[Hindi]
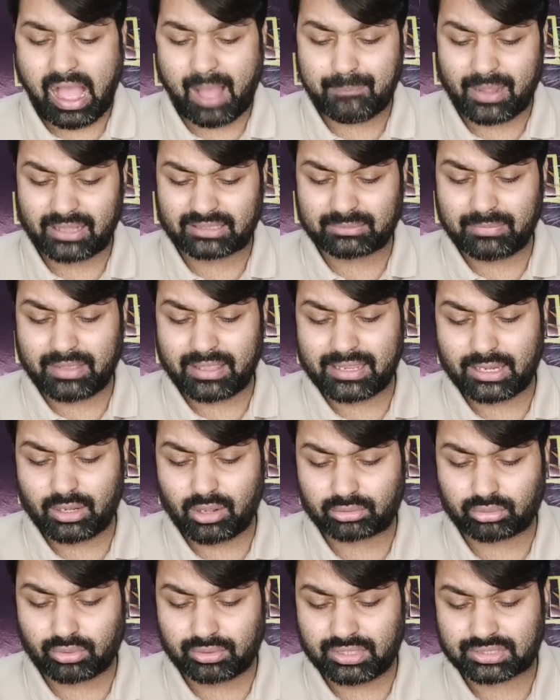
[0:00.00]
आफत में ये
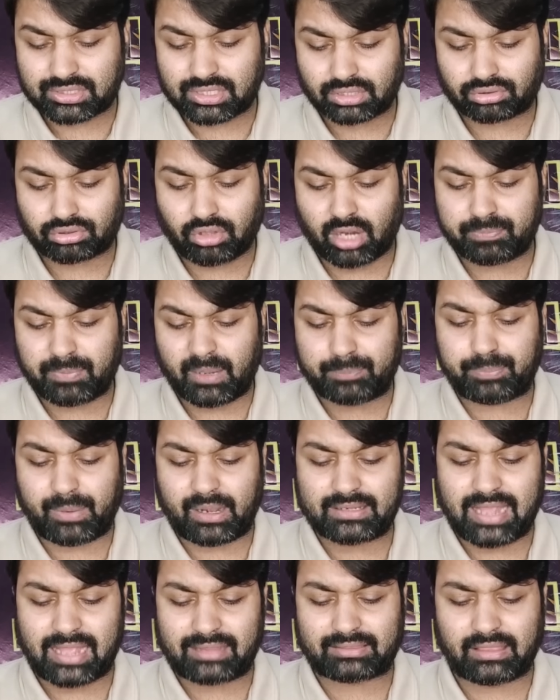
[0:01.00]
लोग तो निश्चित तौर पर
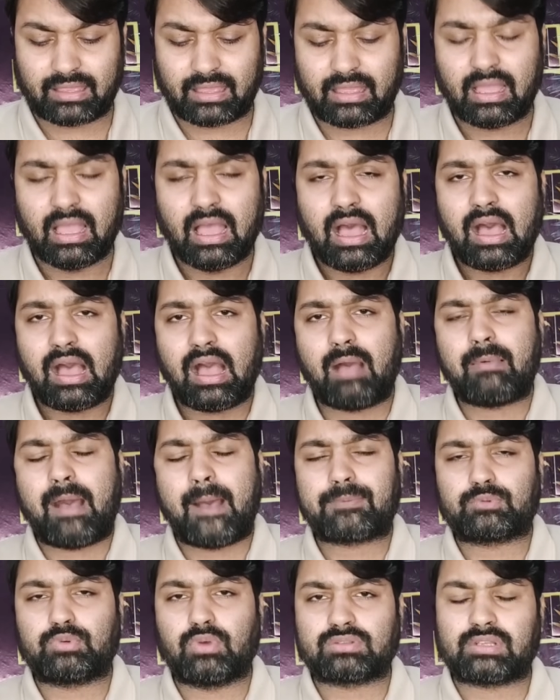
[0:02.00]
पड़ जाते हैं अब
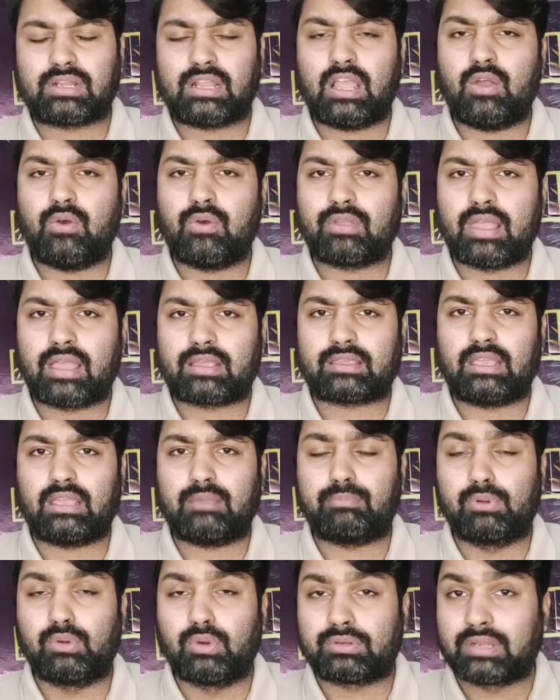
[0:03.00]
आप सोच रहे होंगे
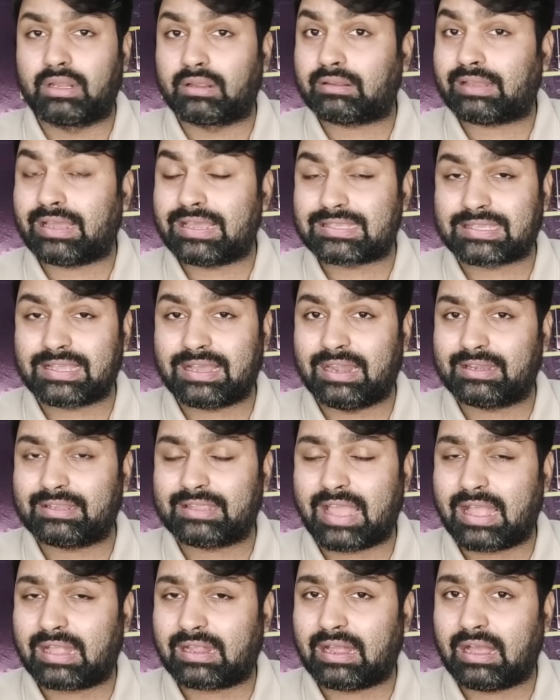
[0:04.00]
कि ब्लू टिक कैसे हट
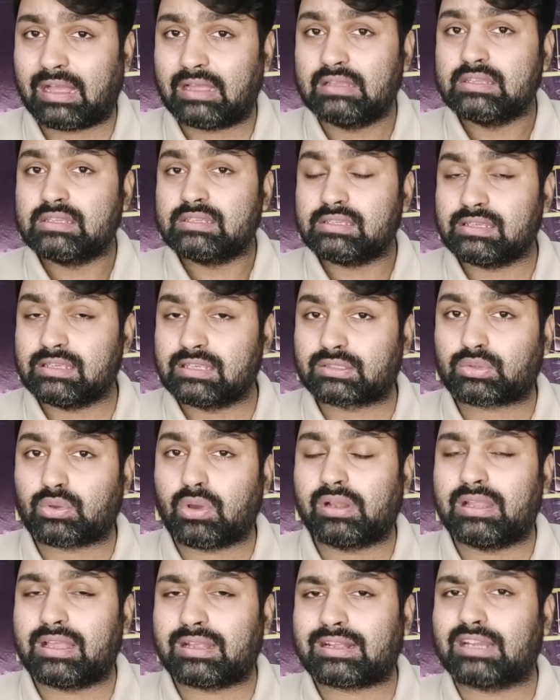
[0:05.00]
जाएगा
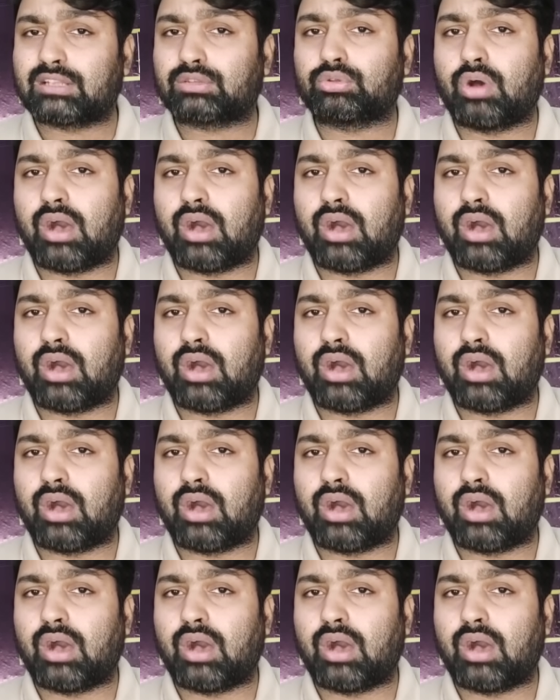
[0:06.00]
इसको लेकर